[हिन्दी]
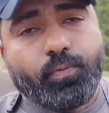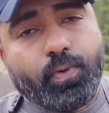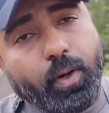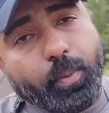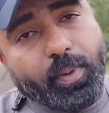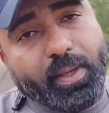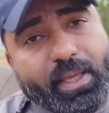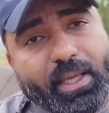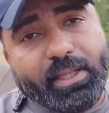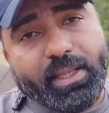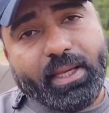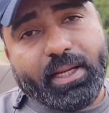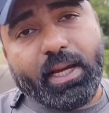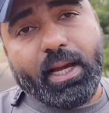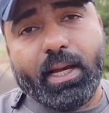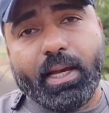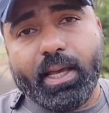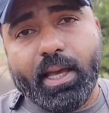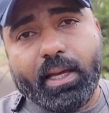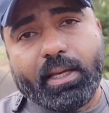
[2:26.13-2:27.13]
है फिर भी ये
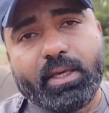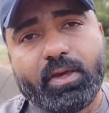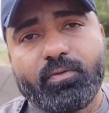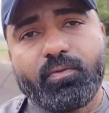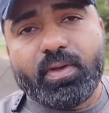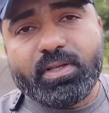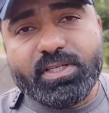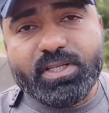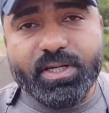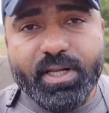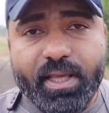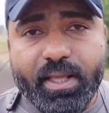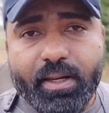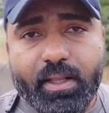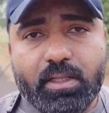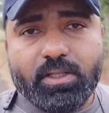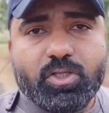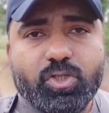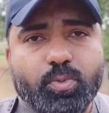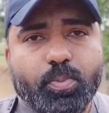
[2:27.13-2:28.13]
देखा गया कि
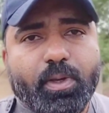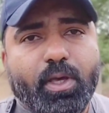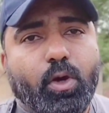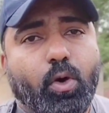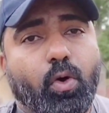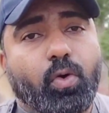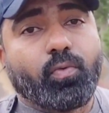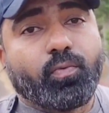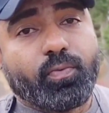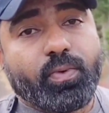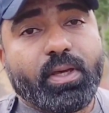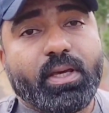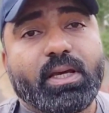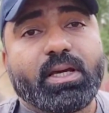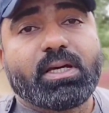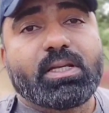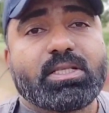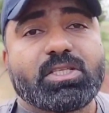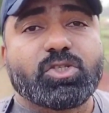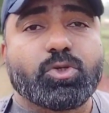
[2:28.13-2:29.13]
वेजिटेरियंस में और
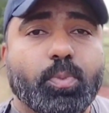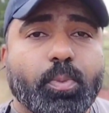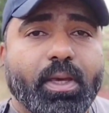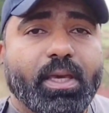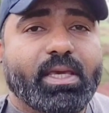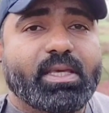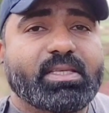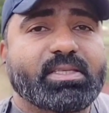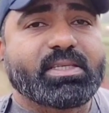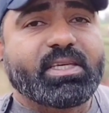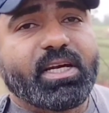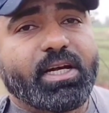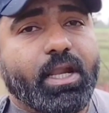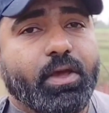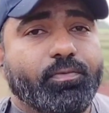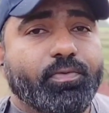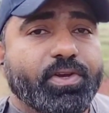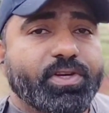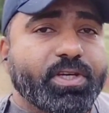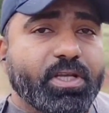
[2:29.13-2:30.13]
वीगन्स में इसकी
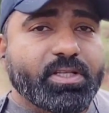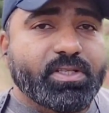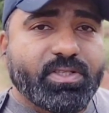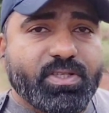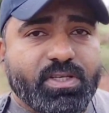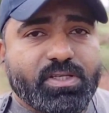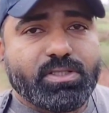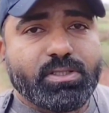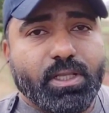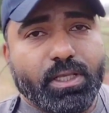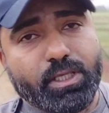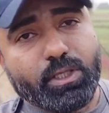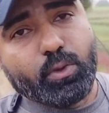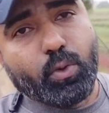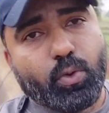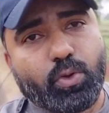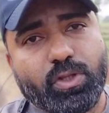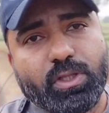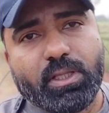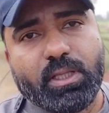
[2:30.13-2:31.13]
डेफिशिएंसीज
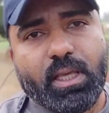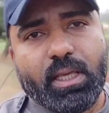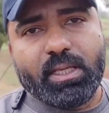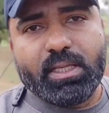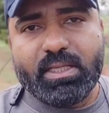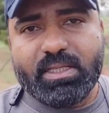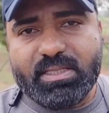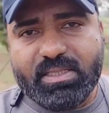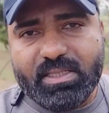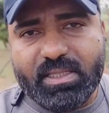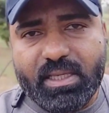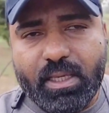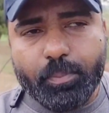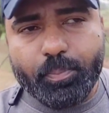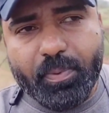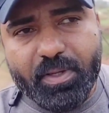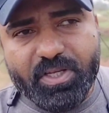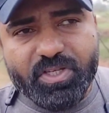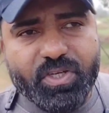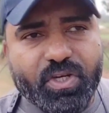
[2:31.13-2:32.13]
नहीं होती हैं
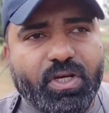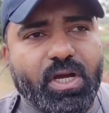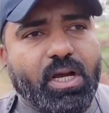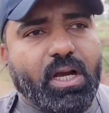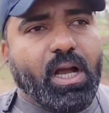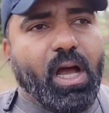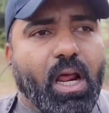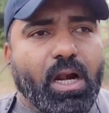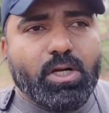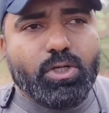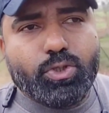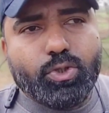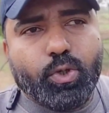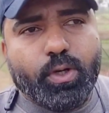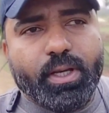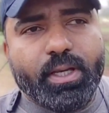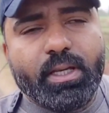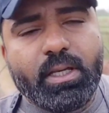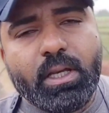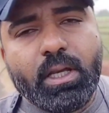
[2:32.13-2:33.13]
इसके पीछे का कारण
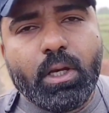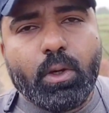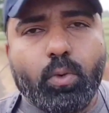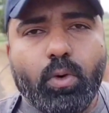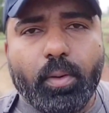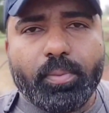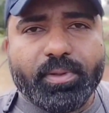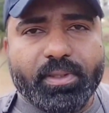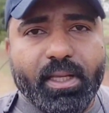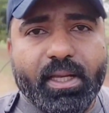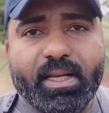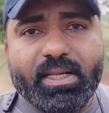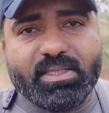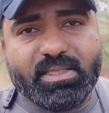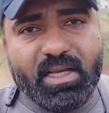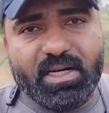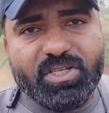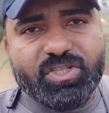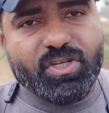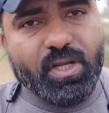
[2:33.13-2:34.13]
जो है वो अभी तक
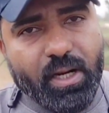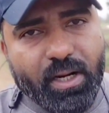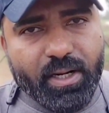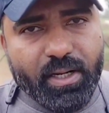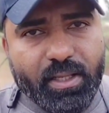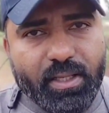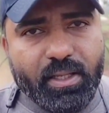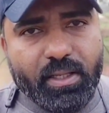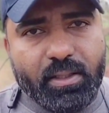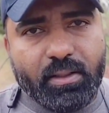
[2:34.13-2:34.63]
रिसर्च चल रही